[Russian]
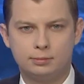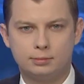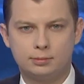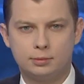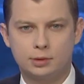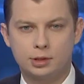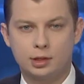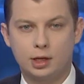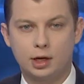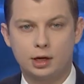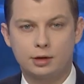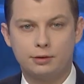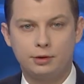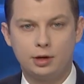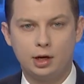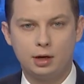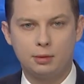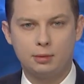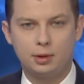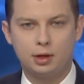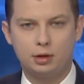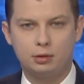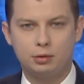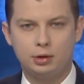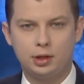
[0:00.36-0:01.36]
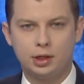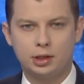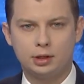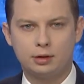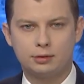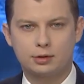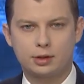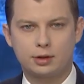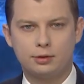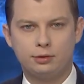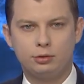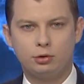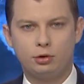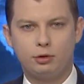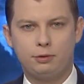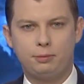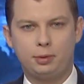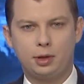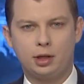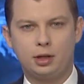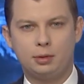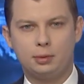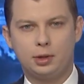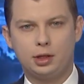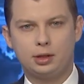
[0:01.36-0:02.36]
В знак времени Ульяновск вновь
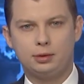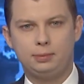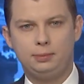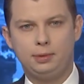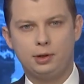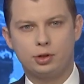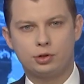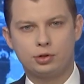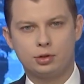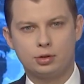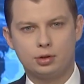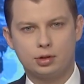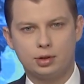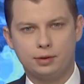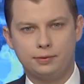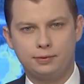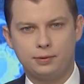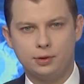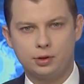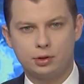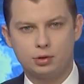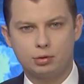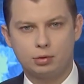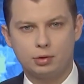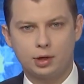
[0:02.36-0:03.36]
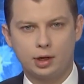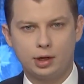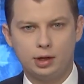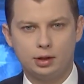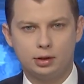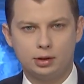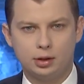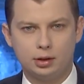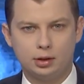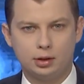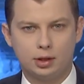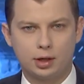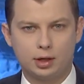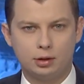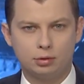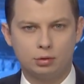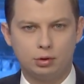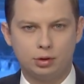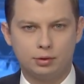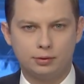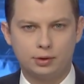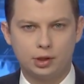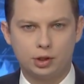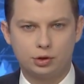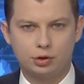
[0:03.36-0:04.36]
принимает беженцев из Украины.
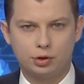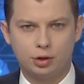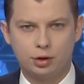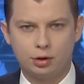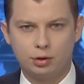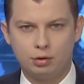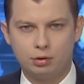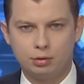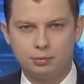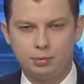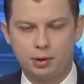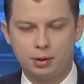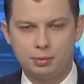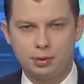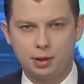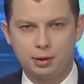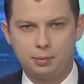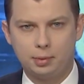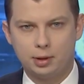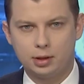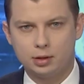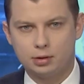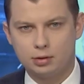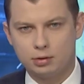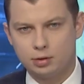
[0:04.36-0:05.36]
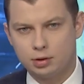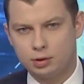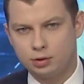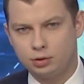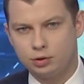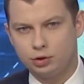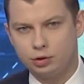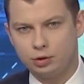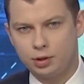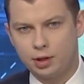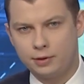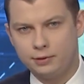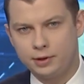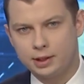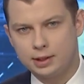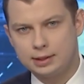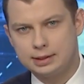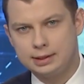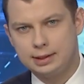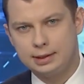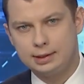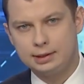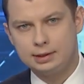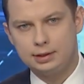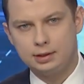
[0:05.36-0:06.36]
Накануне в наш регион прибыли пять сотен человек.
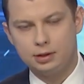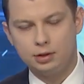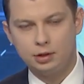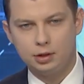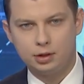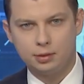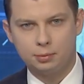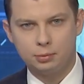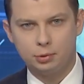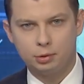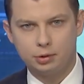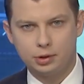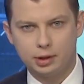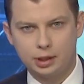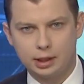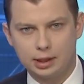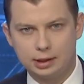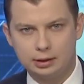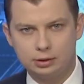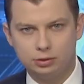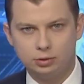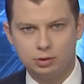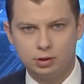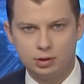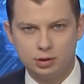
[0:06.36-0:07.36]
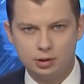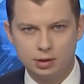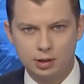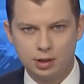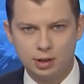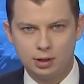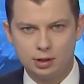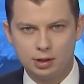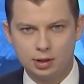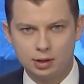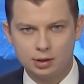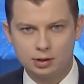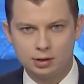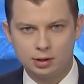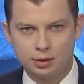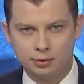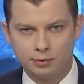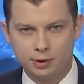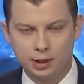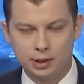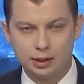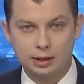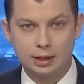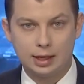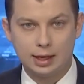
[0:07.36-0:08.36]
Среди них много детей, есть
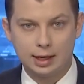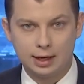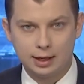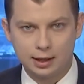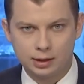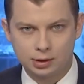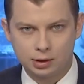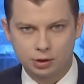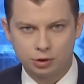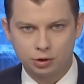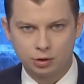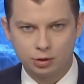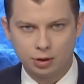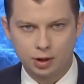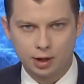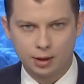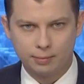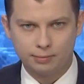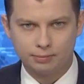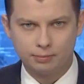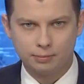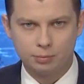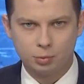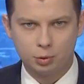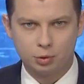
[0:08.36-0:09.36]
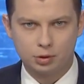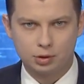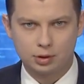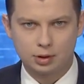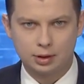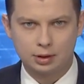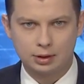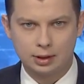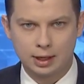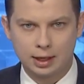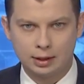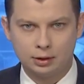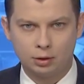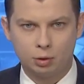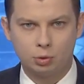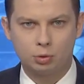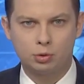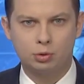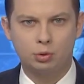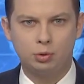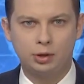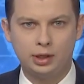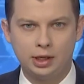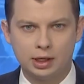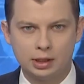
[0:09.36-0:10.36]
инвалиды-колясочники. Поезд
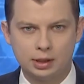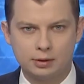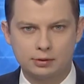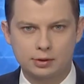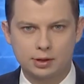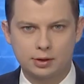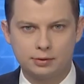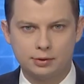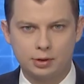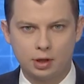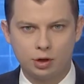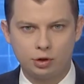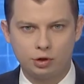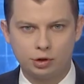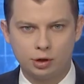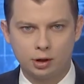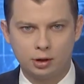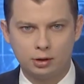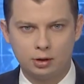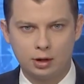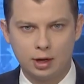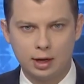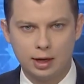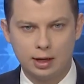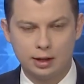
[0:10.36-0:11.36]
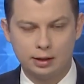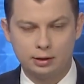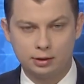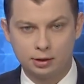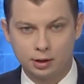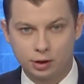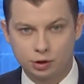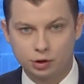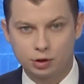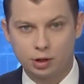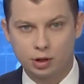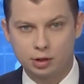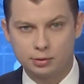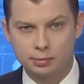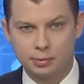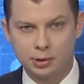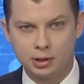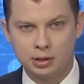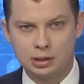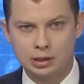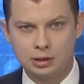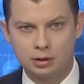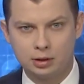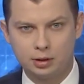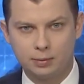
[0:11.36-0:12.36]
Таганрог-Ульяновск встречал наш
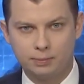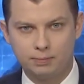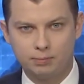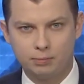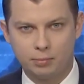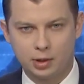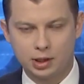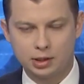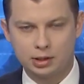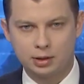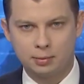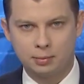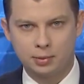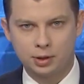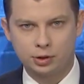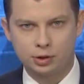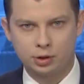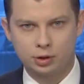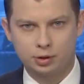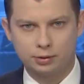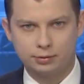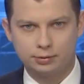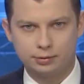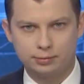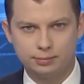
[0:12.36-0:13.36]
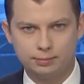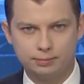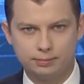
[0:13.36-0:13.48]
корреспондент Максим Бажанов.